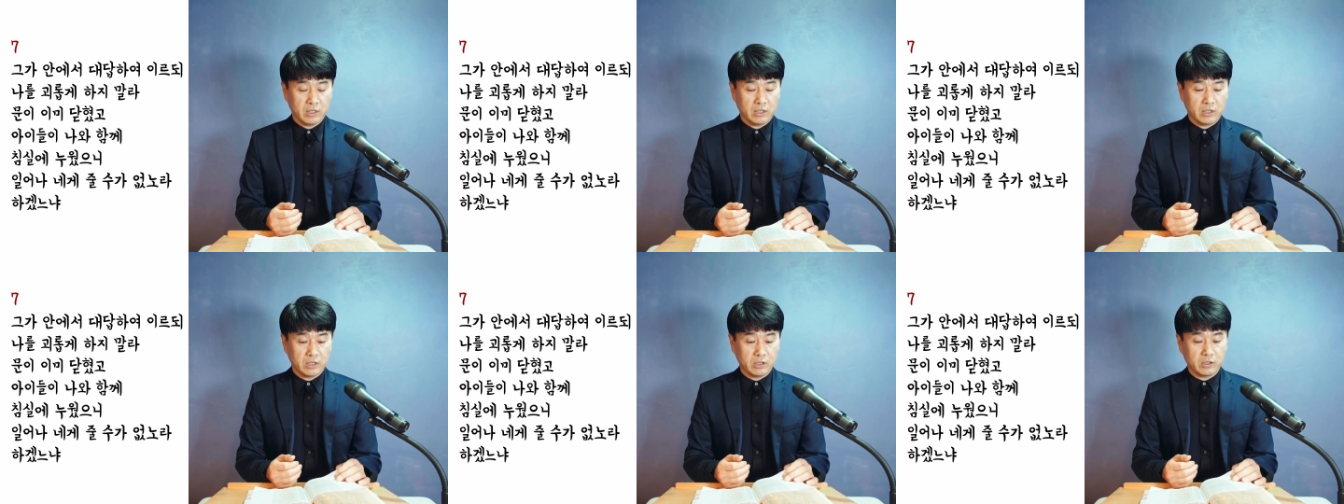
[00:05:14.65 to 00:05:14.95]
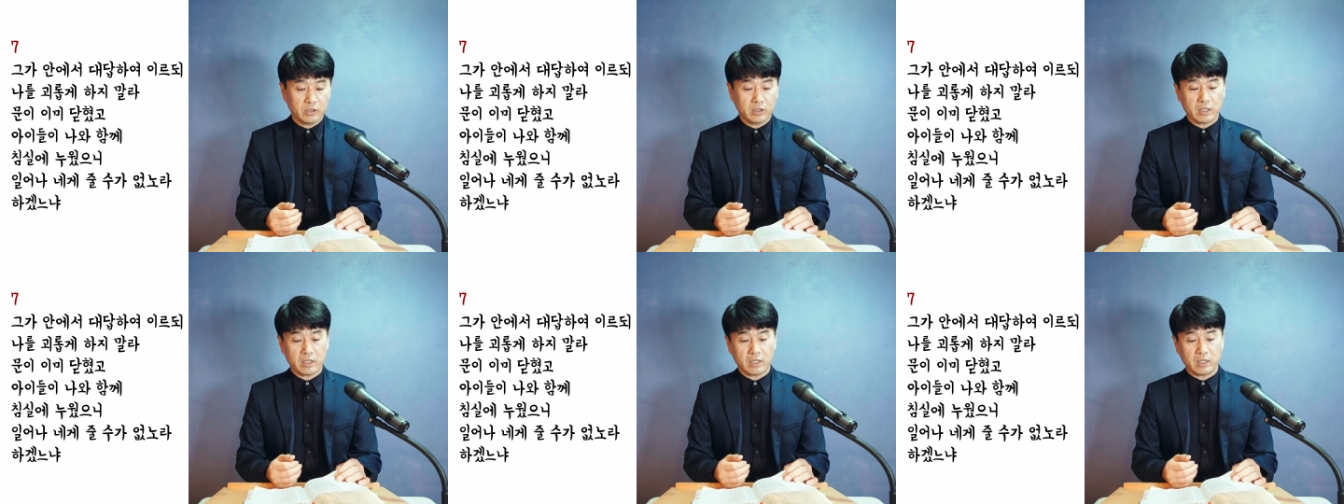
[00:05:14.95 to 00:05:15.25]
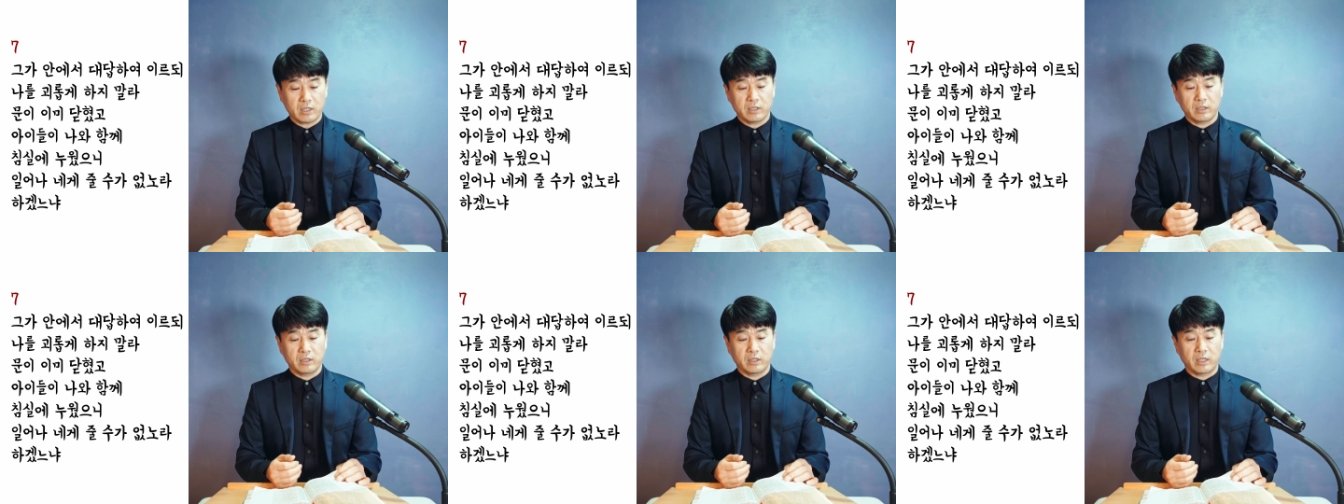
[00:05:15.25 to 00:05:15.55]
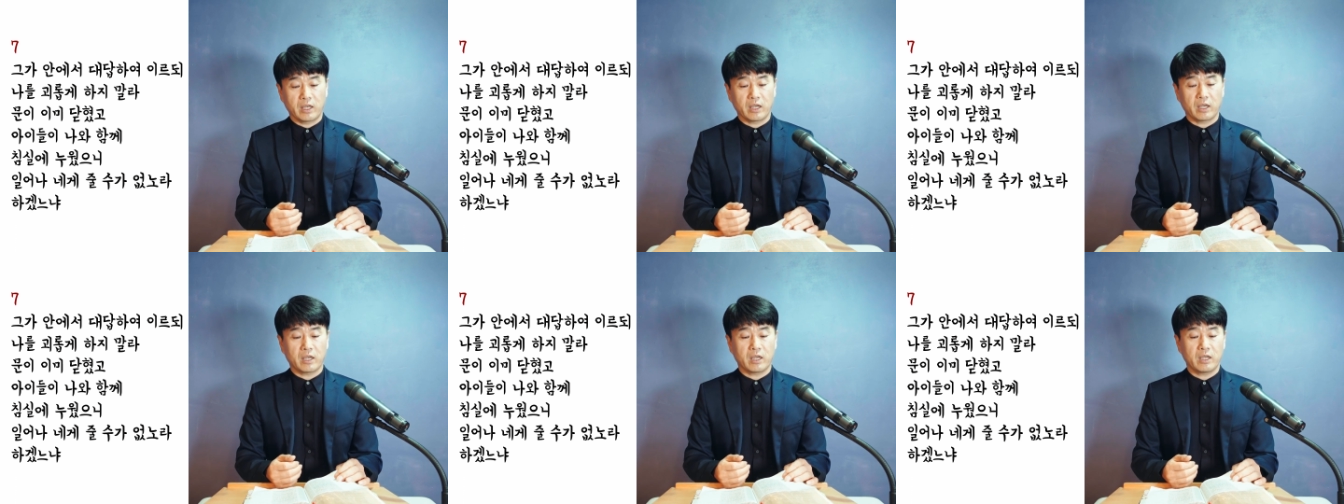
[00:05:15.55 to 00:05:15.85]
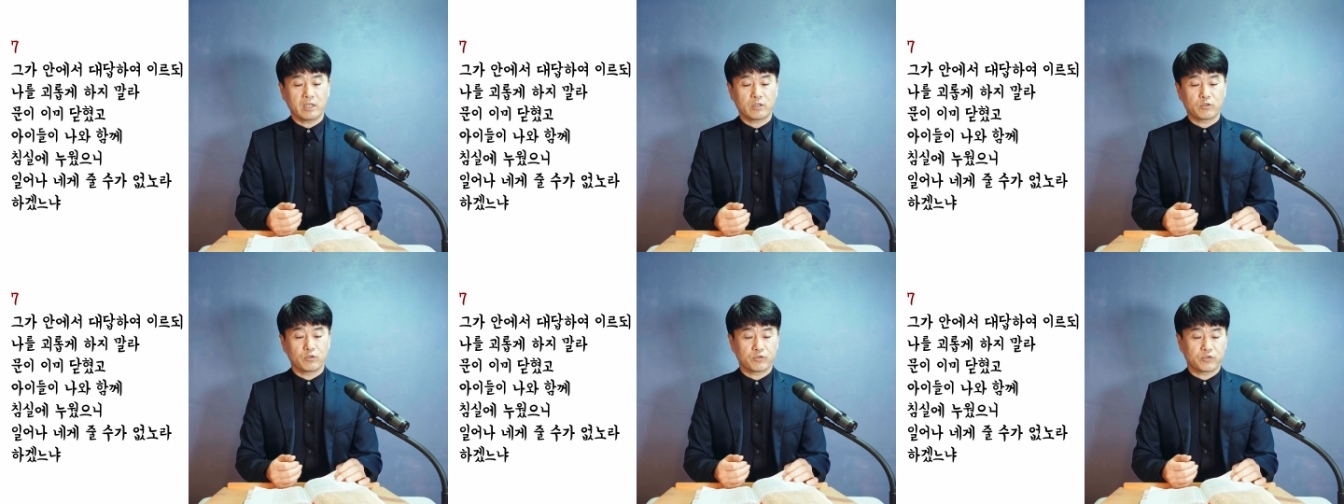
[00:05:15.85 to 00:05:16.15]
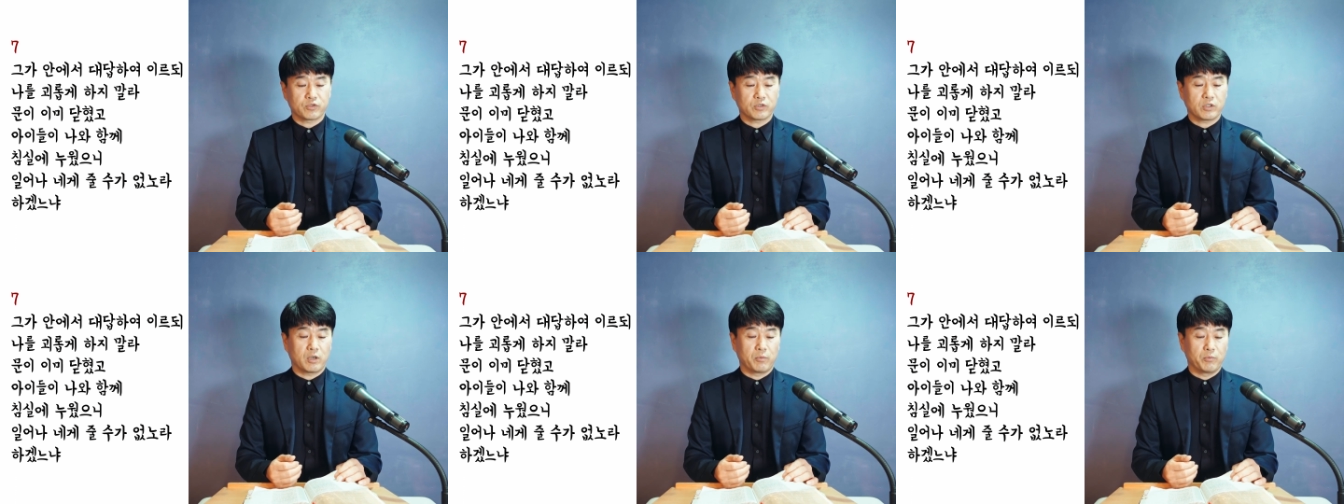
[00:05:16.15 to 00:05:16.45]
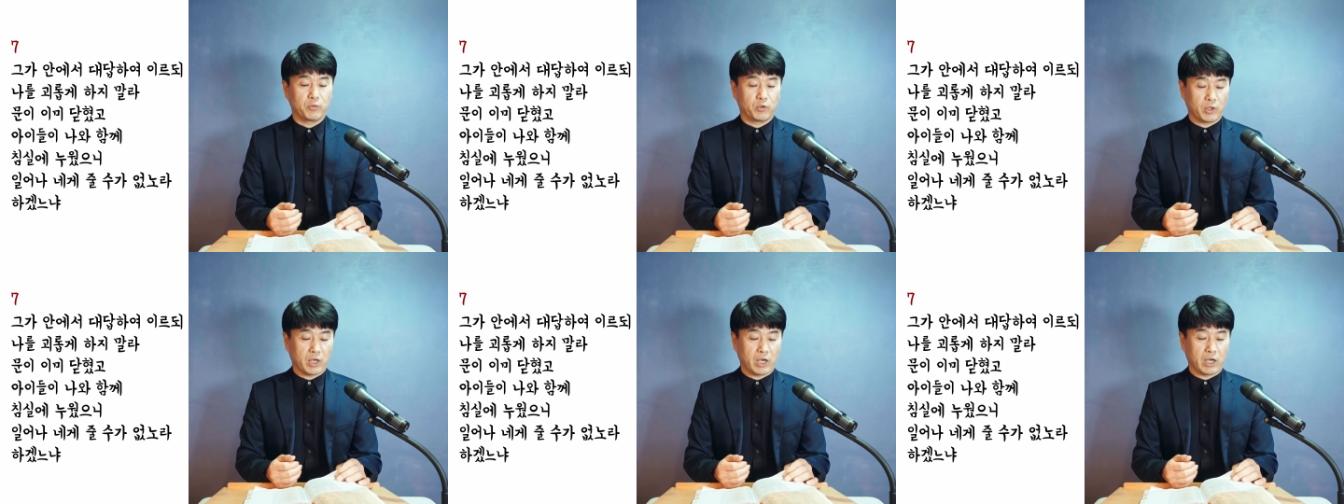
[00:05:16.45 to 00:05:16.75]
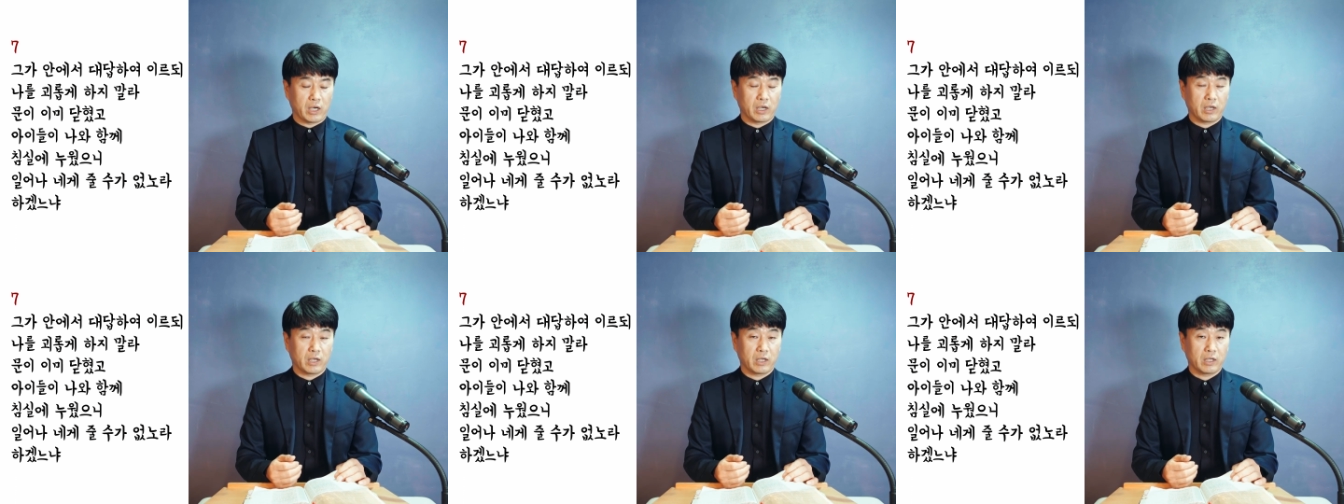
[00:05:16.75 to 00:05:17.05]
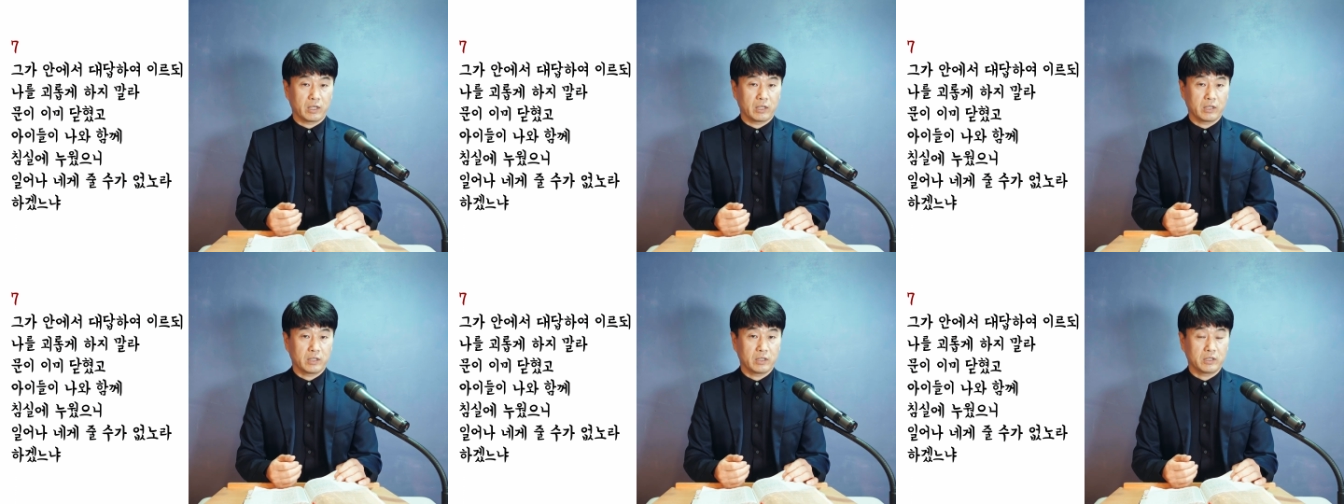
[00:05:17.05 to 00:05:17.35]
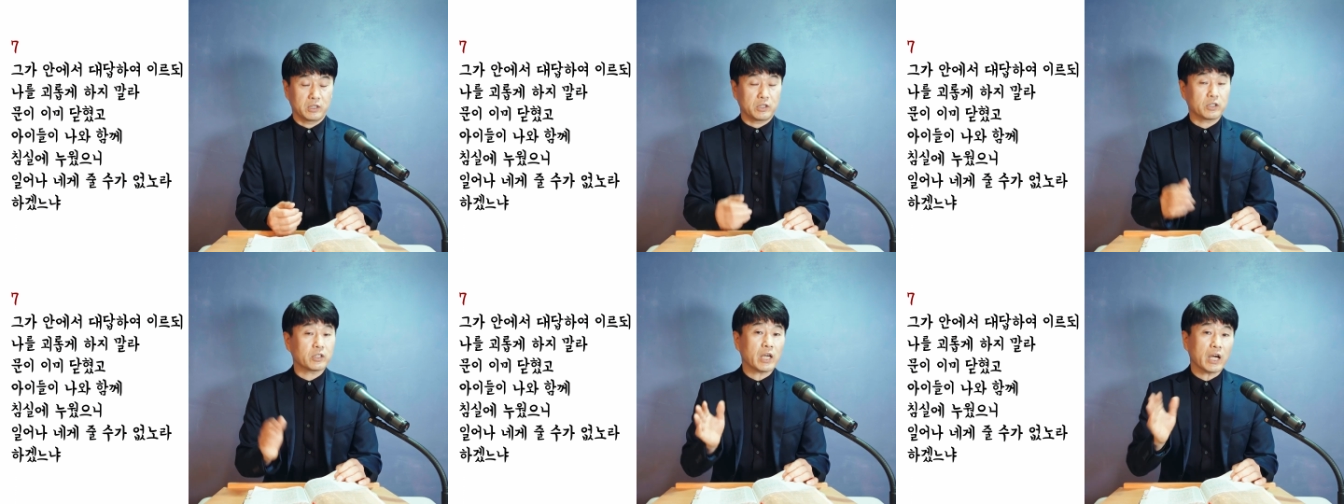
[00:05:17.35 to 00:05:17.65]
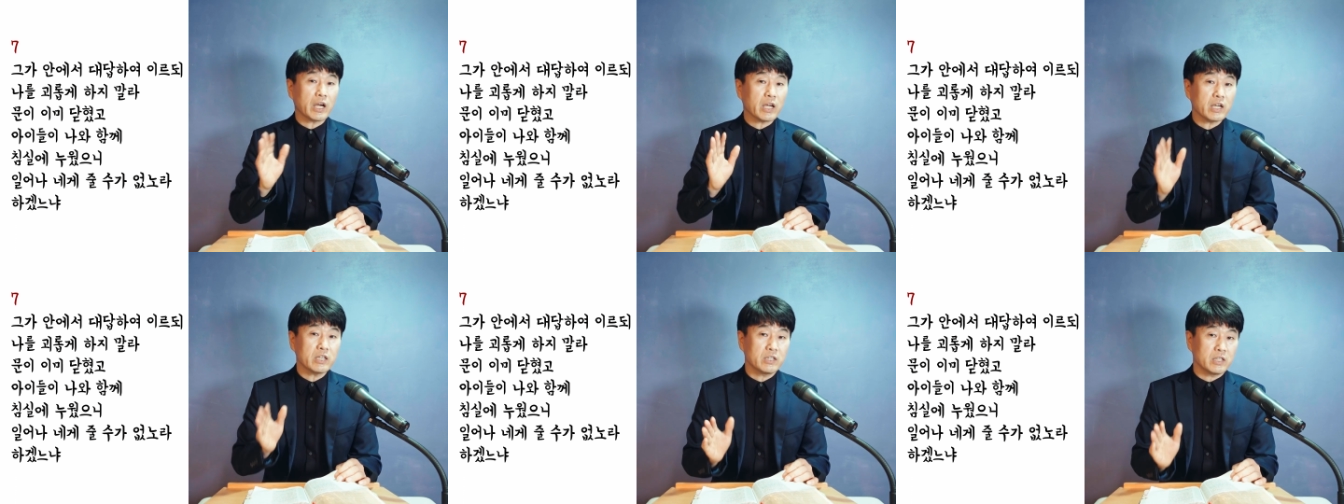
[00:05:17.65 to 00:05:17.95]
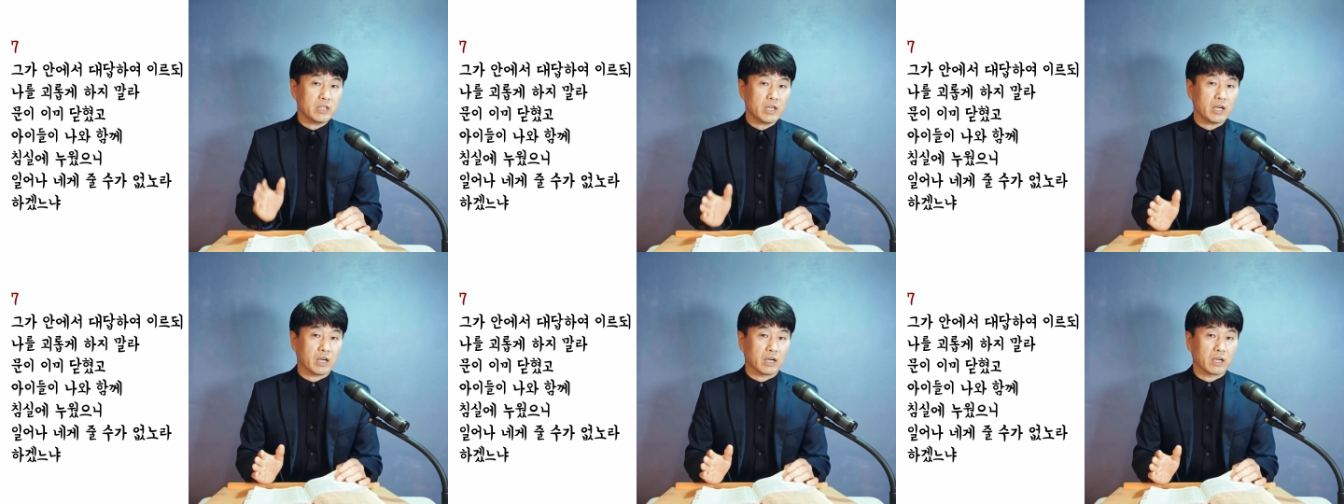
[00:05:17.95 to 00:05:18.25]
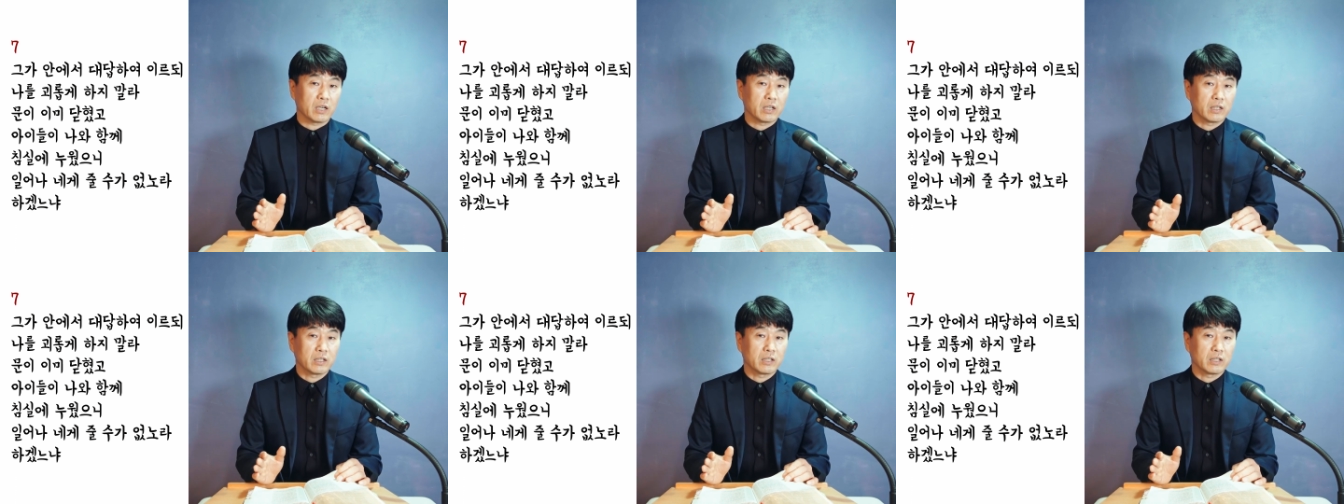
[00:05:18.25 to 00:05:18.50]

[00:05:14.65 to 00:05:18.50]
일어나 내게 줄 수가 없노라. 이렇게 하겠느냐?